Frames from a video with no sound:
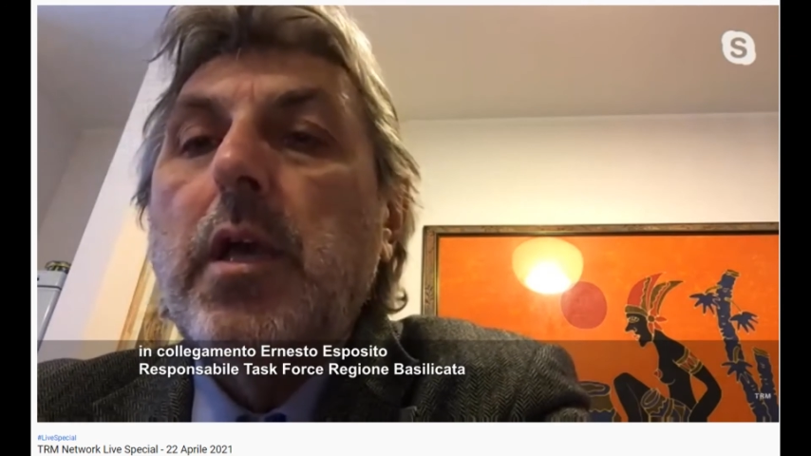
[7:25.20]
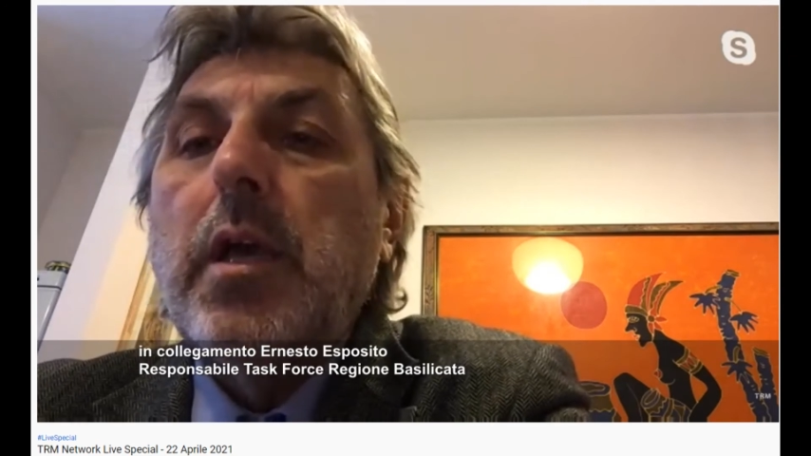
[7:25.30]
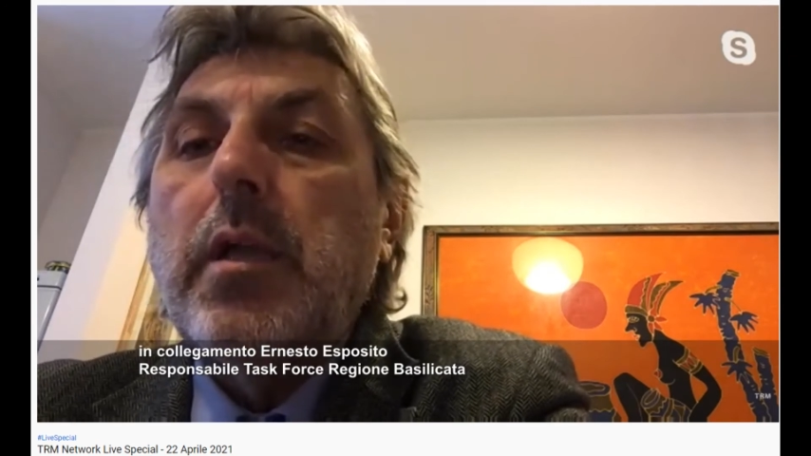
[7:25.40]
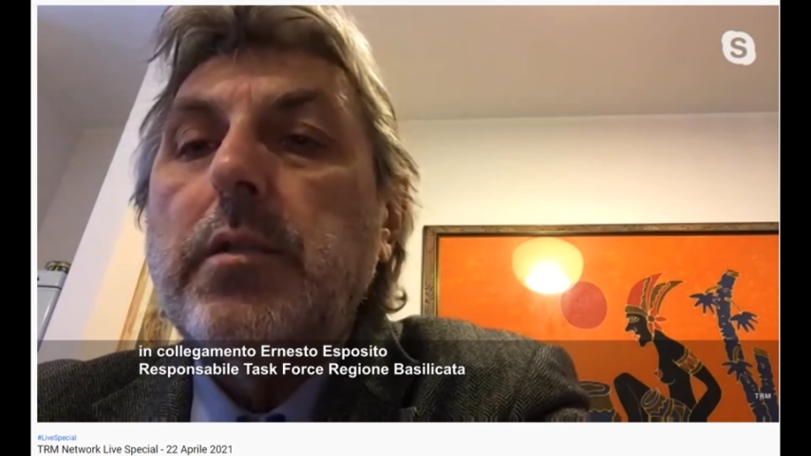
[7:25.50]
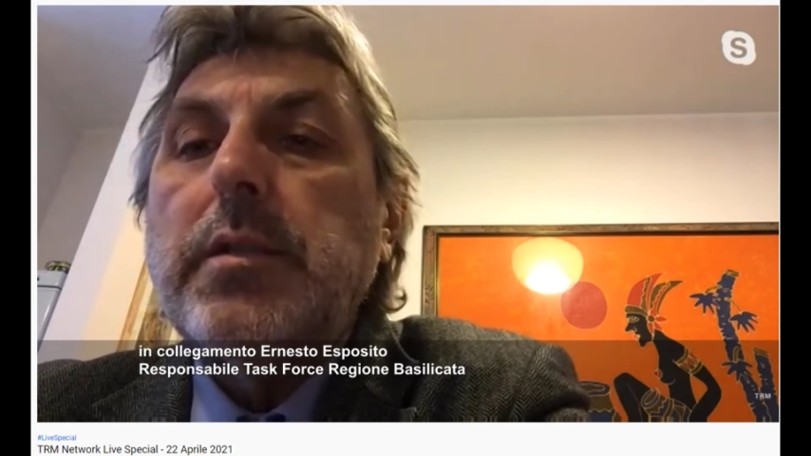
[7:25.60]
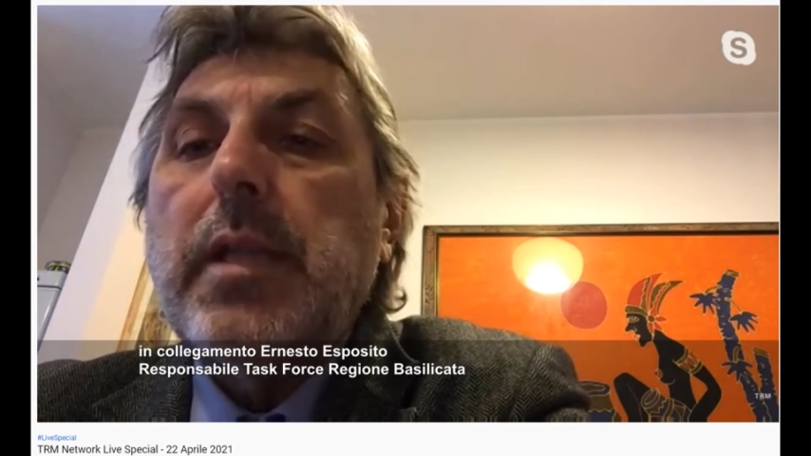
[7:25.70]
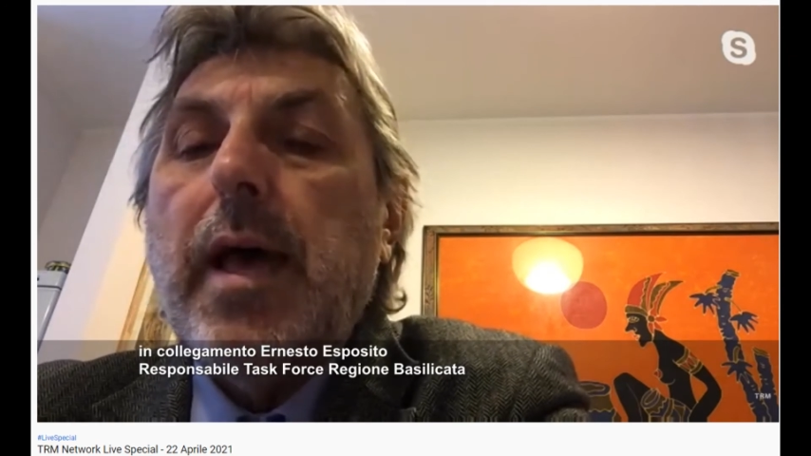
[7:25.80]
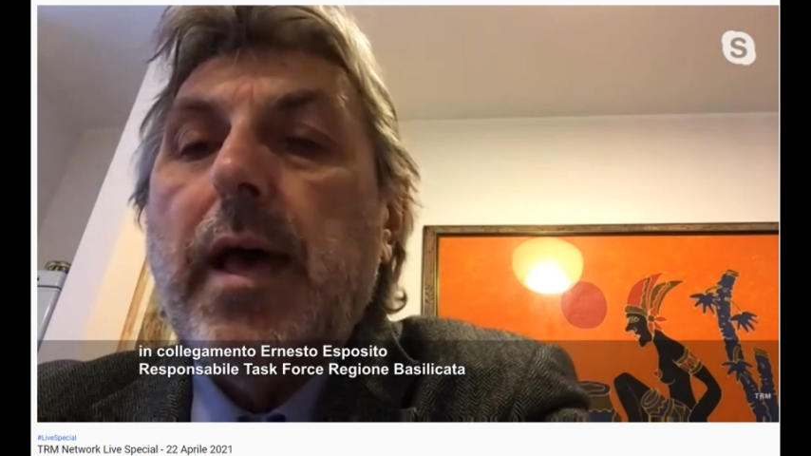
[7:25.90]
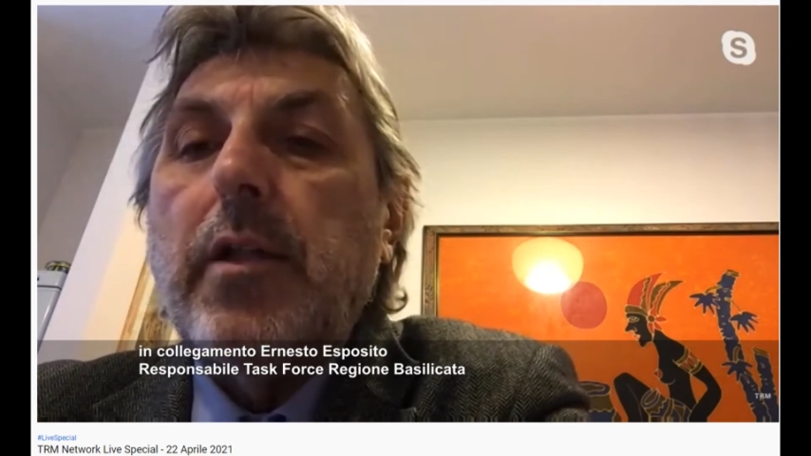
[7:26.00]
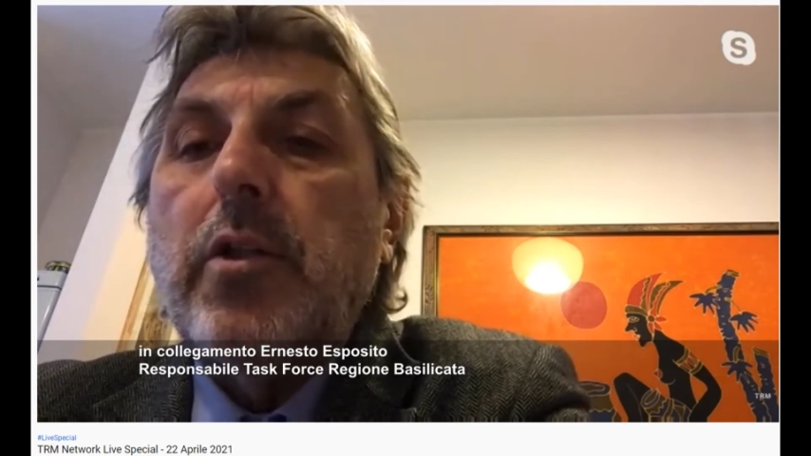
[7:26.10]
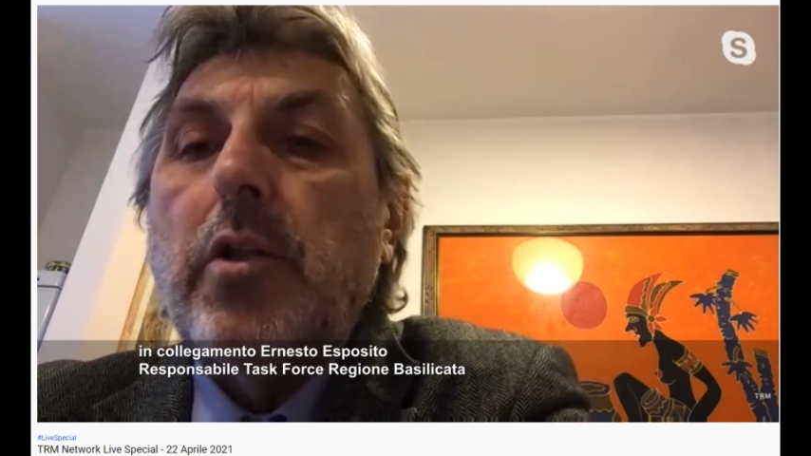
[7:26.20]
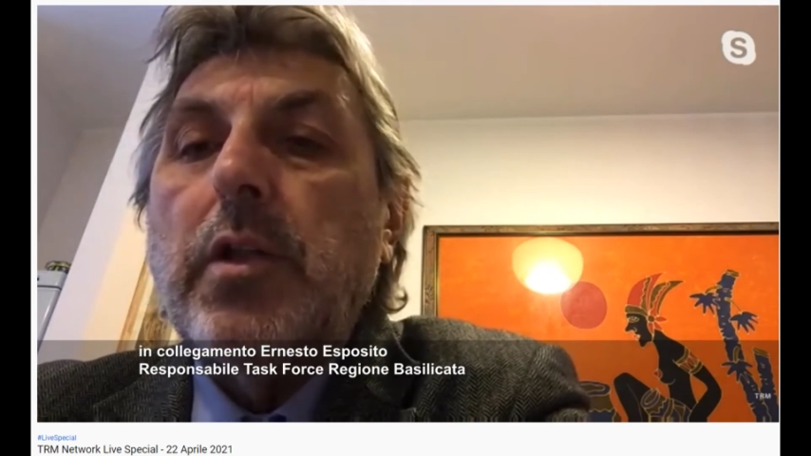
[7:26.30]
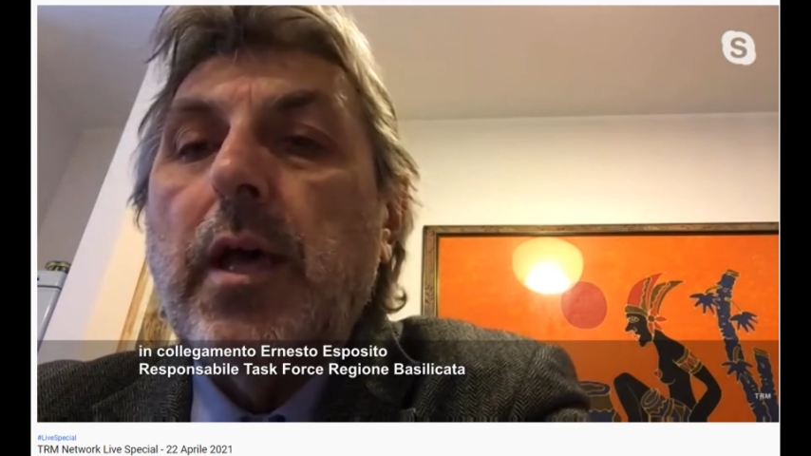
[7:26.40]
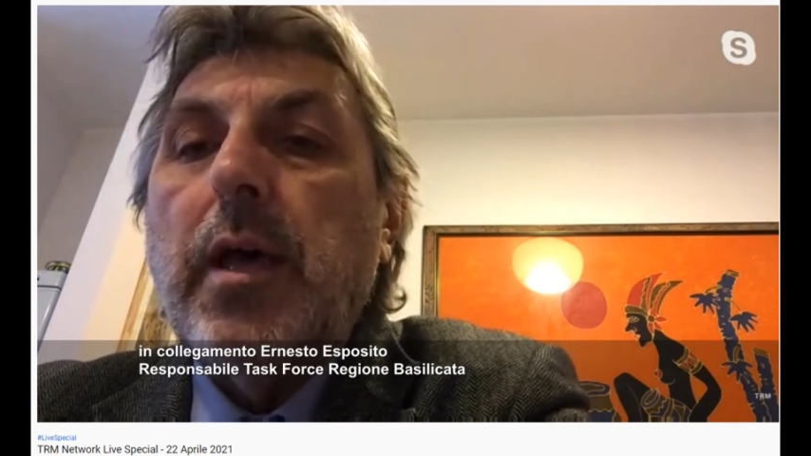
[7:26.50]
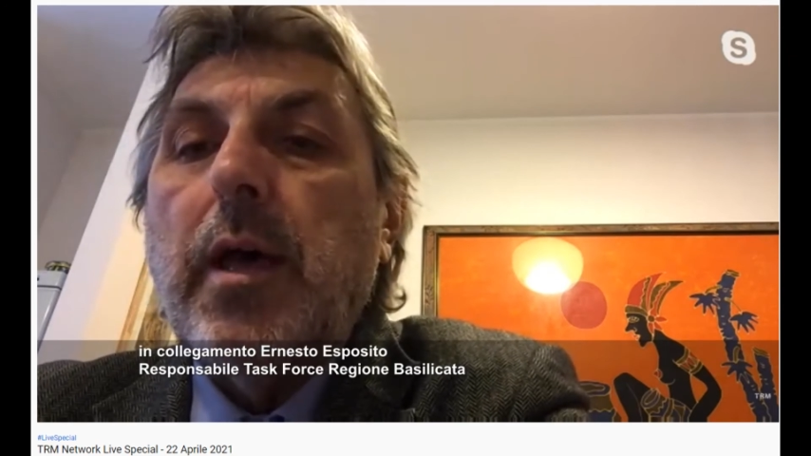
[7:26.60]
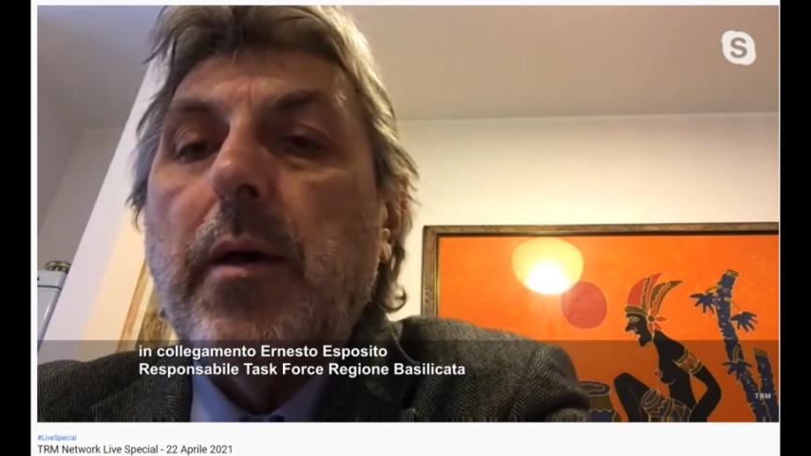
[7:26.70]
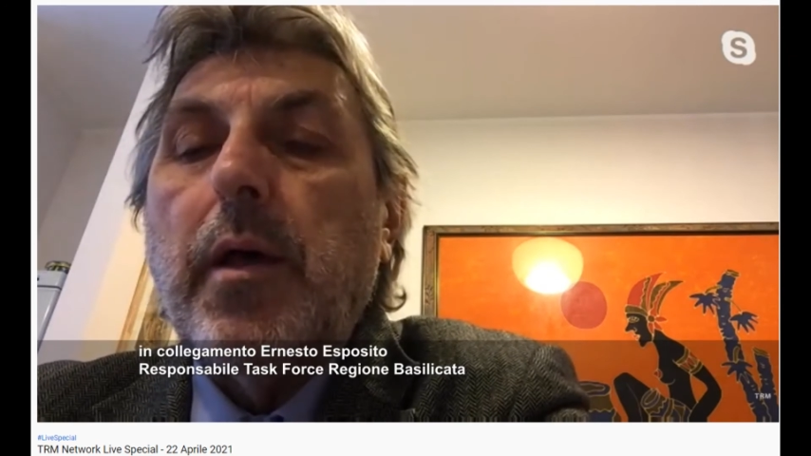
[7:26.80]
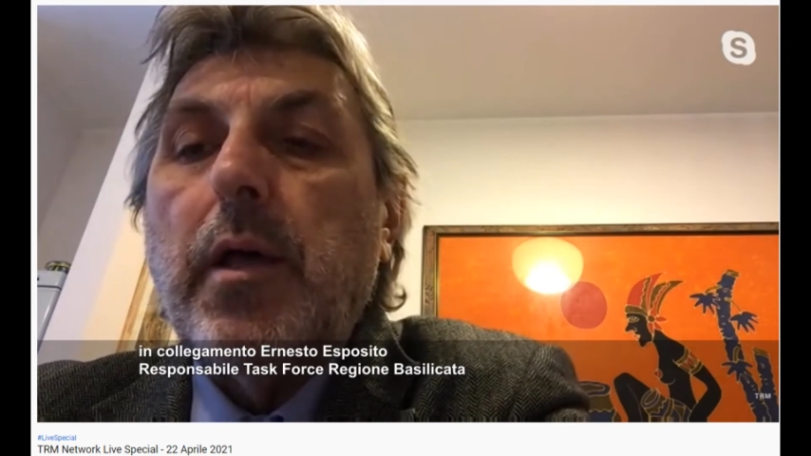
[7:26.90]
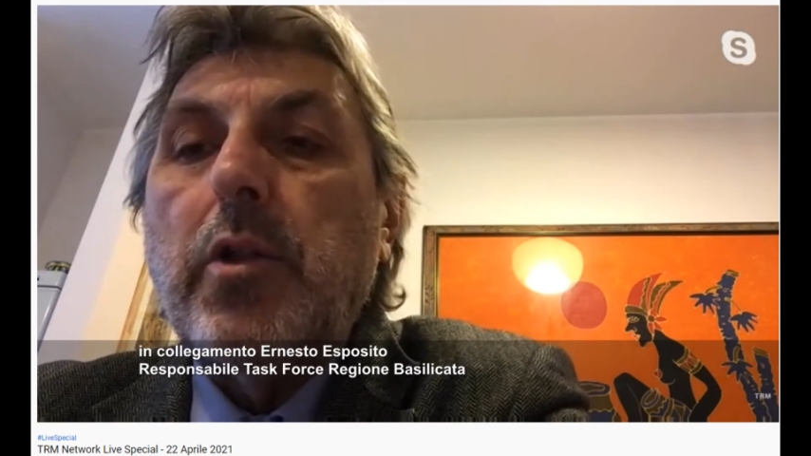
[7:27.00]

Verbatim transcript: non, ha,